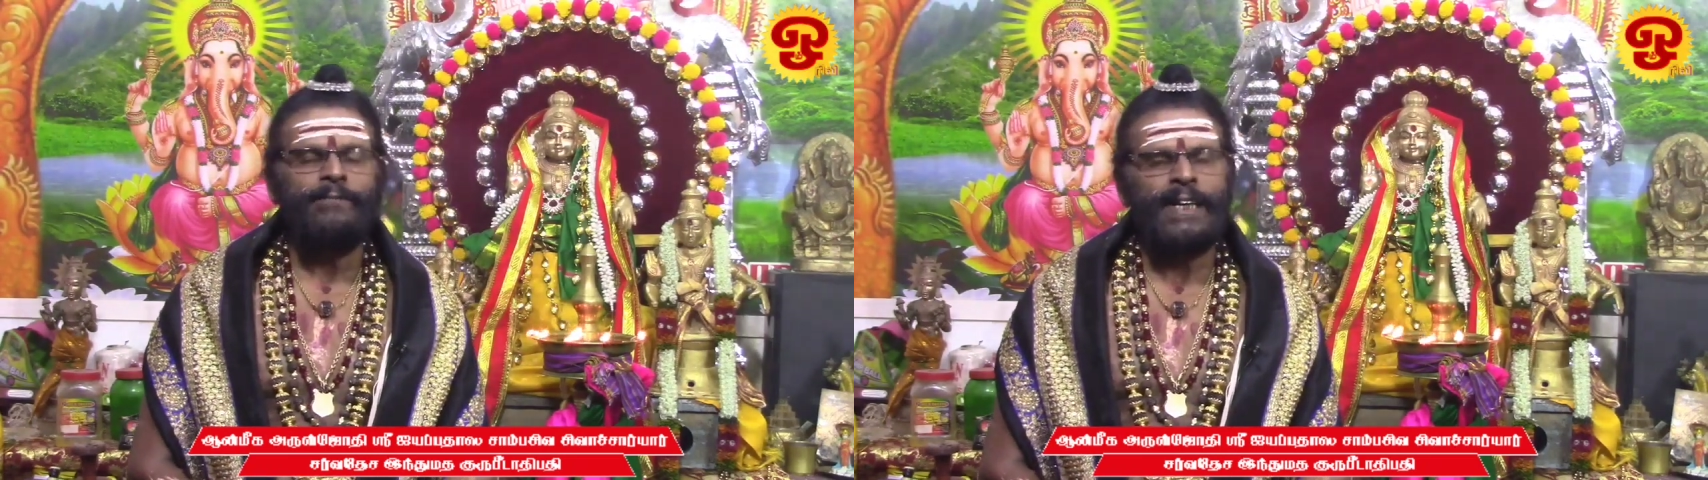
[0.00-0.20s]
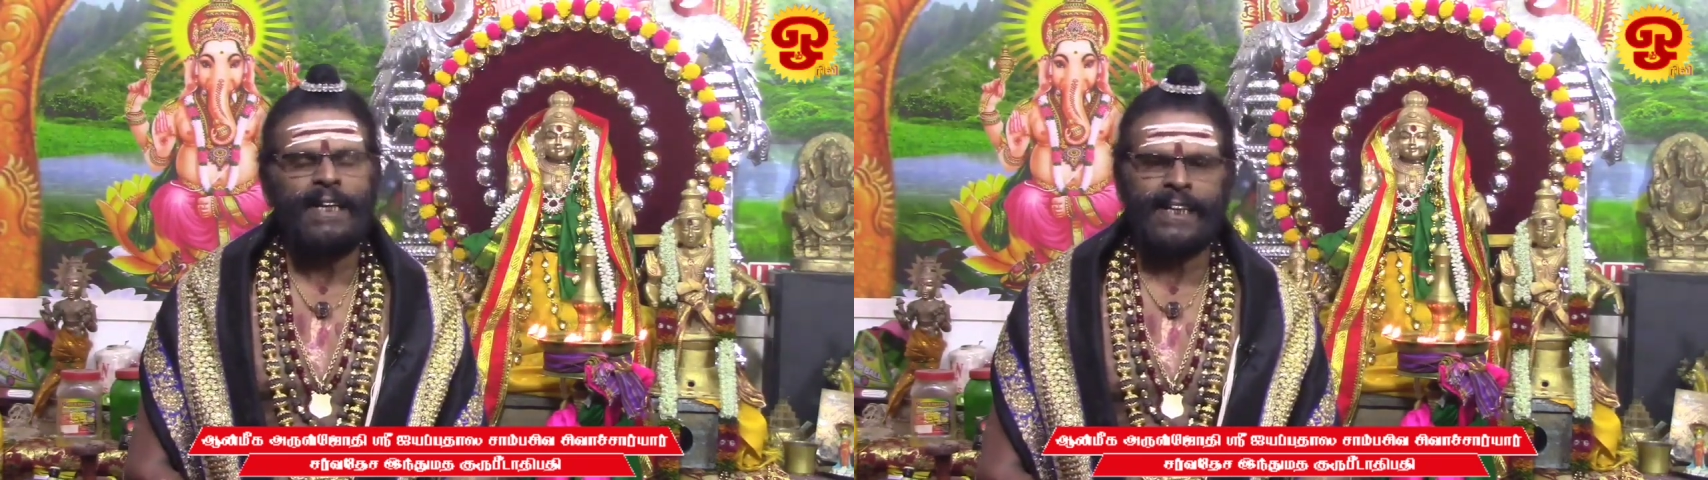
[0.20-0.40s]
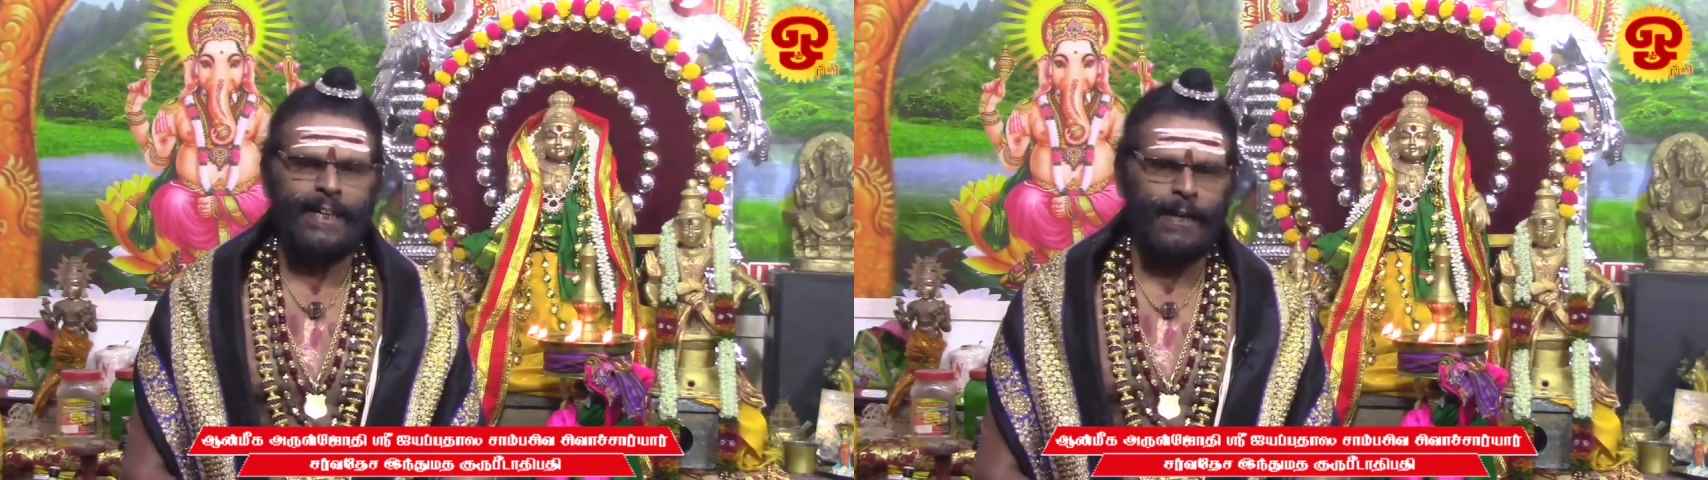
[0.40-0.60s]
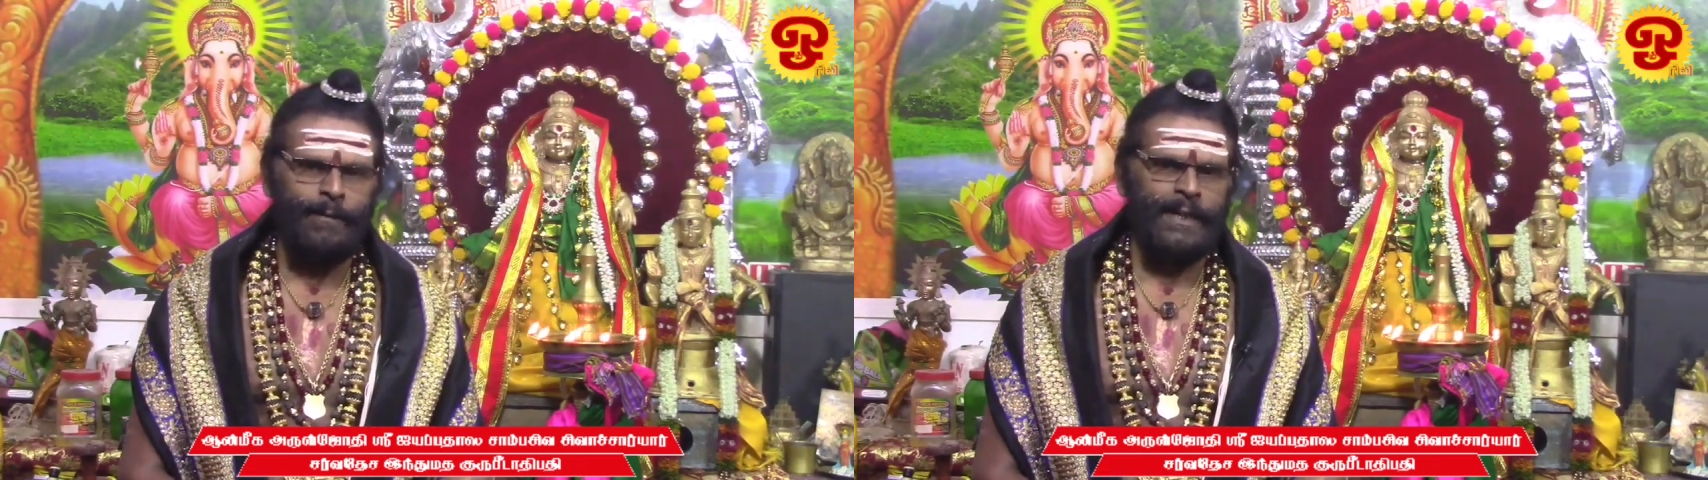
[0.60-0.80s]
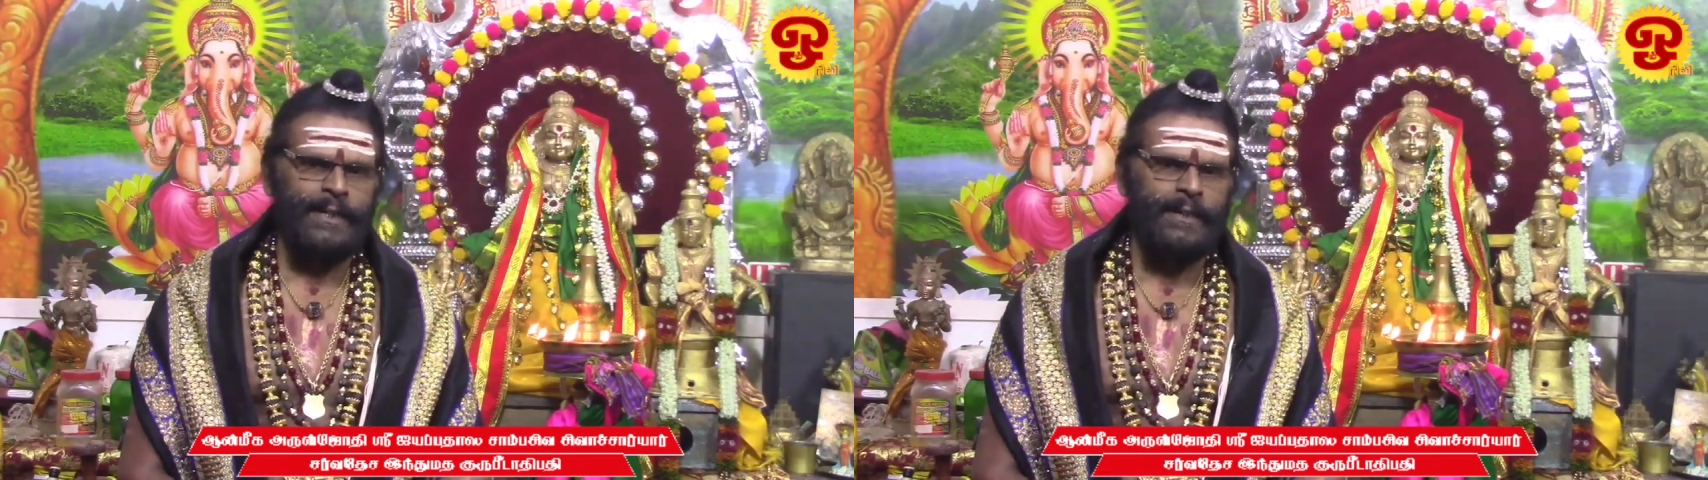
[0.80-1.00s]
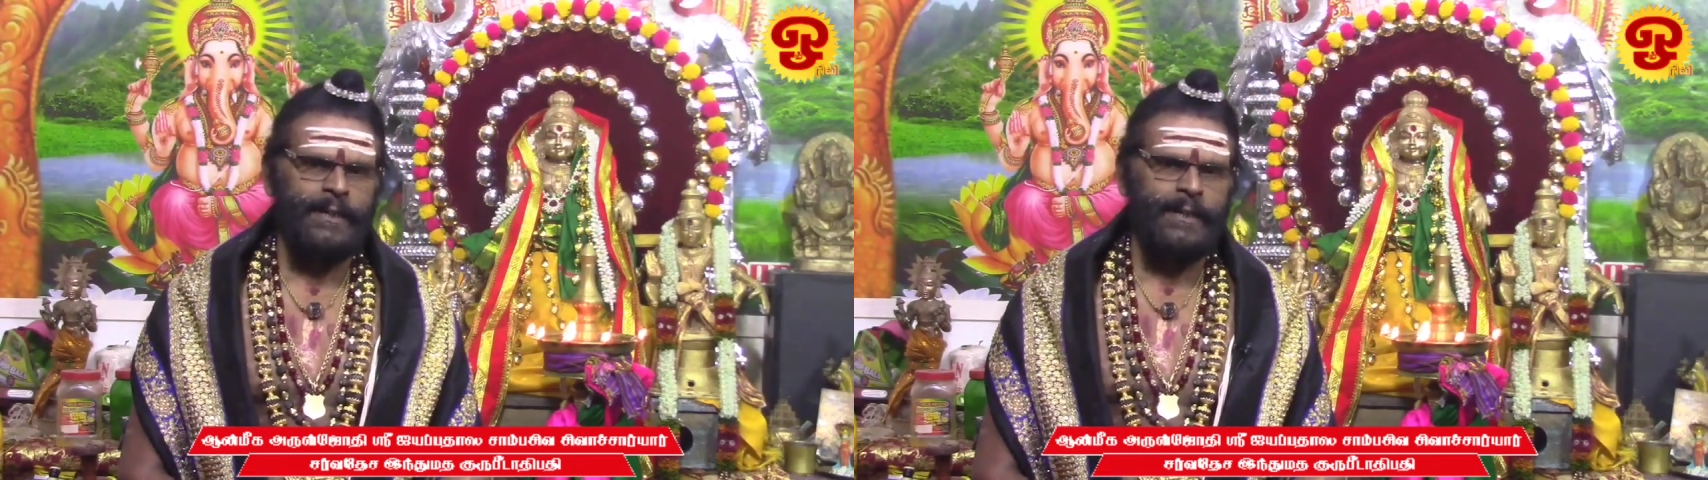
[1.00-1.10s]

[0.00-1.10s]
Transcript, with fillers: வெள்ளிக்கிழமை